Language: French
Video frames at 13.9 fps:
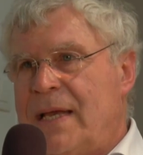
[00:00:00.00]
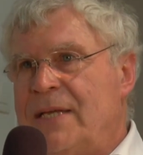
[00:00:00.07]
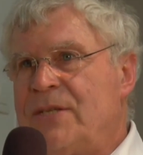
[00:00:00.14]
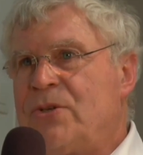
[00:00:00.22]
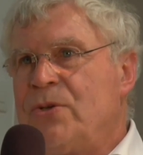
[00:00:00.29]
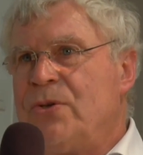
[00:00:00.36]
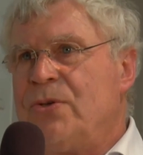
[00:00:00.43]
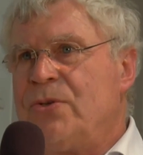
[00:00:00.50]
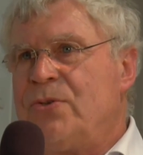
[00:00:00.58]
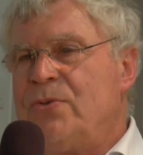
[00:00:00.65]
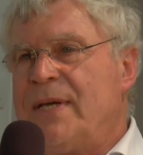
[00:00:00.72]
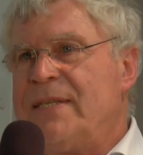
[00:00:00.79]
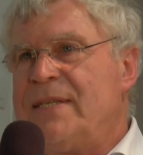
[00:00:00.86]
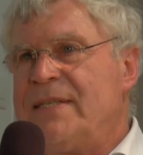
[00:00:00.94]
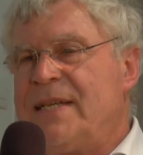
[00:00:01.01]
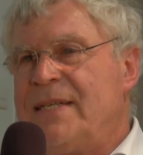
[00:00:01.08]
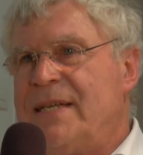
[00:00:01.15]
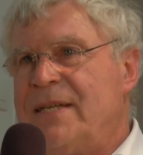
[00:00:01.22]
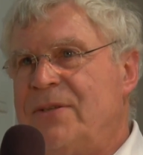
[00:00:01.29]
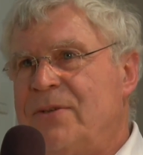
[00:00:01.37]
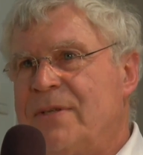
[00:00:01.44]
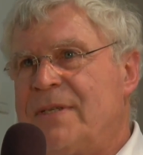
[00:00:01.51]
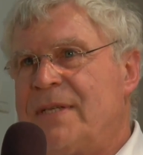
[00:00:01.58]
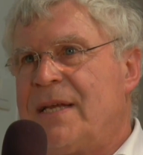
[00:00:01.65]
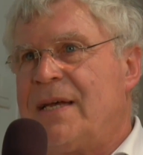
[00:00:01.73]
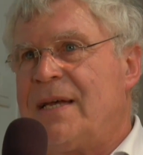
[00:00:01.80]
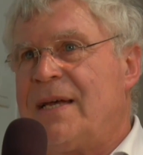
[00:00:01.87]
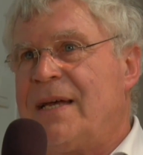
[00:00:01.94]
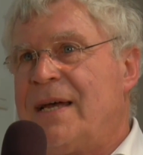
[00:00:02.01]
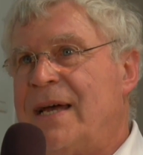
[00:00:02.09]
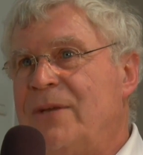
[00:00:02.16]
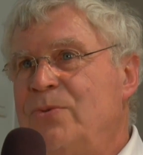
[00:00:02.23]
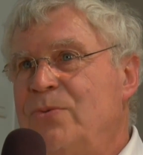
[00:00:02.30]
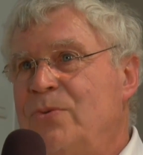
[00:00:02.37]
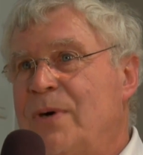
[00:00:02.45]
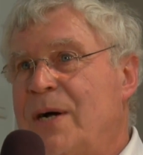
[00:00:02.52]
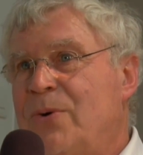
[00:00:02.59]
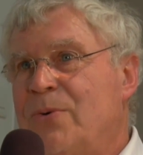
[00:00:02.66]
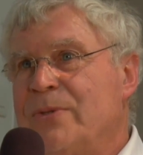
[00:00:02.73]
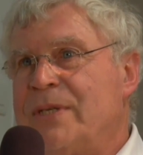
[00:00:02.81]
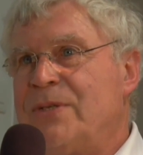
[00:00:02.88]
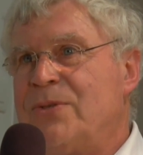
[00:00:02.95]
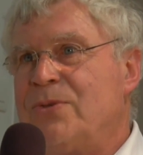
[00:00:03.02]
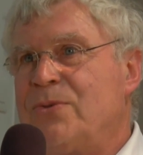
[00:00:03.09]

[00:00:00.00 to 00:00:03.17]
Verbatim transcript: Est-ce que tu as des anecdotes à, nous raconter ce